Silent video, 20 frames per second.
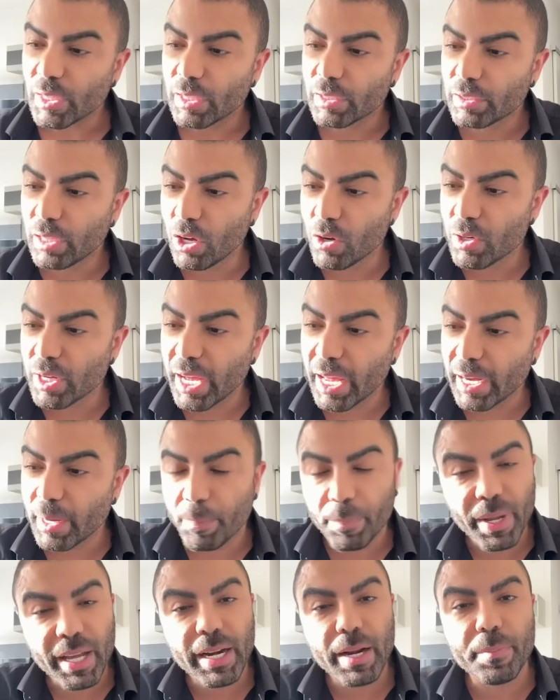Então, cara,
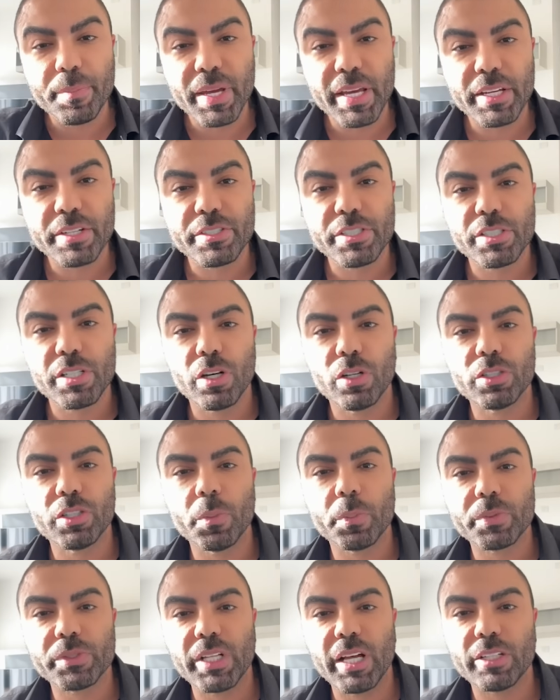parabéns ao
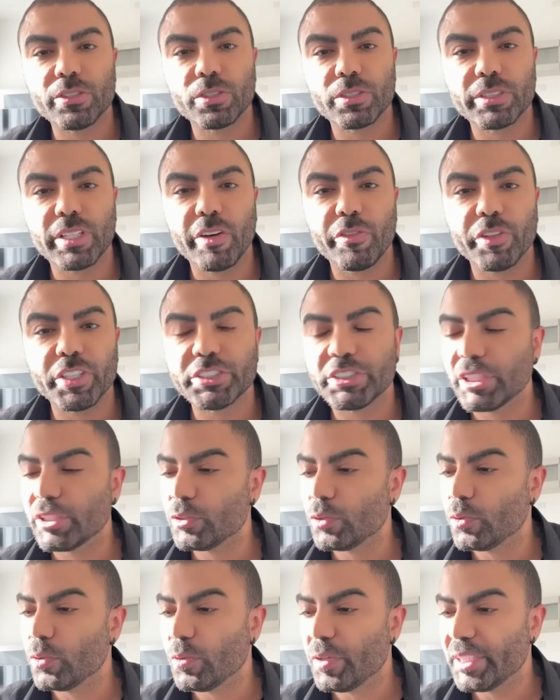deputado que está
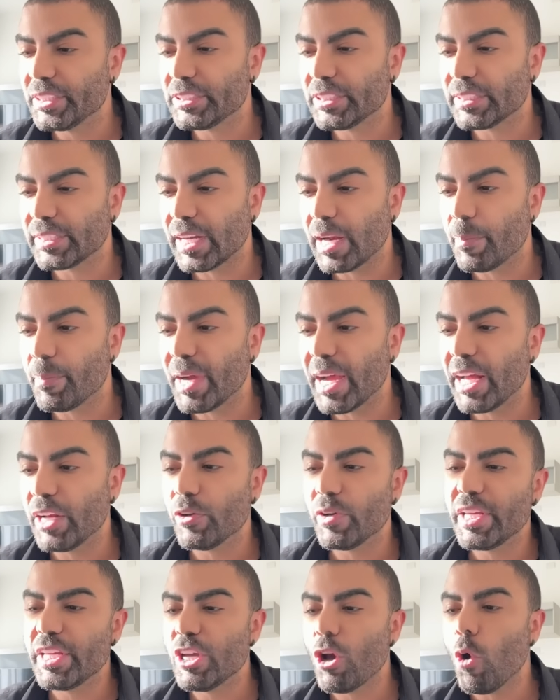fazendo esse trabalho
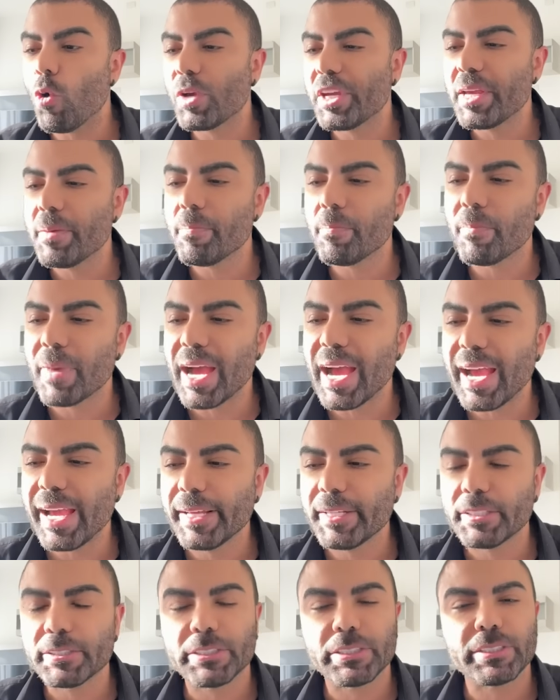aí, é o que
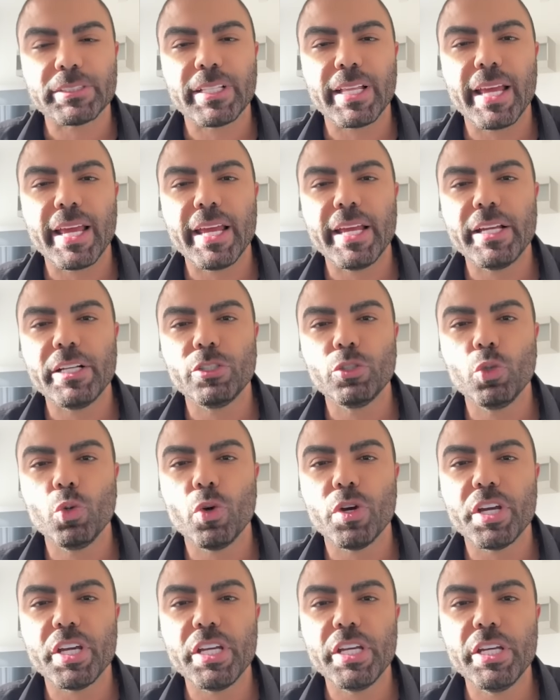mais tem no
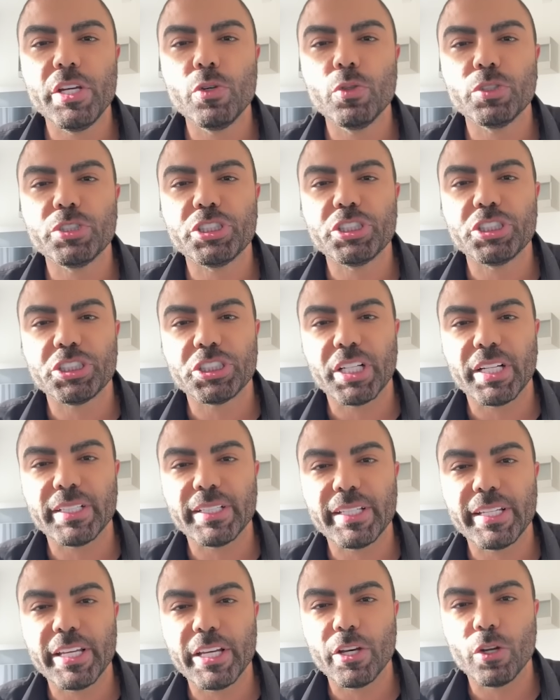Rio de
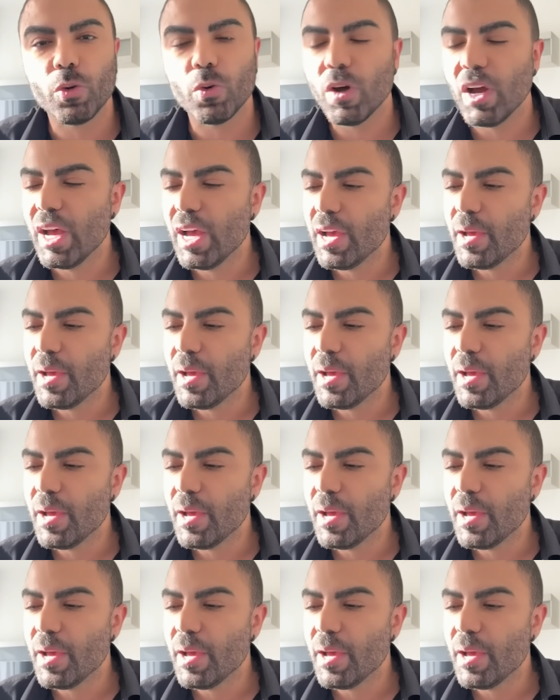Janeiro.